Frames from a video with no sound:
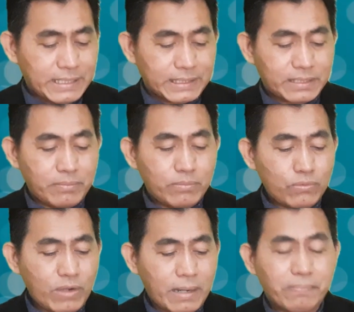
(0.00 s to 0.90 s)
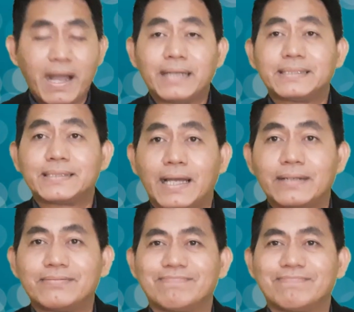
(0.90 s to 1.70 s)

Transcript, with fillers: semua bangsa.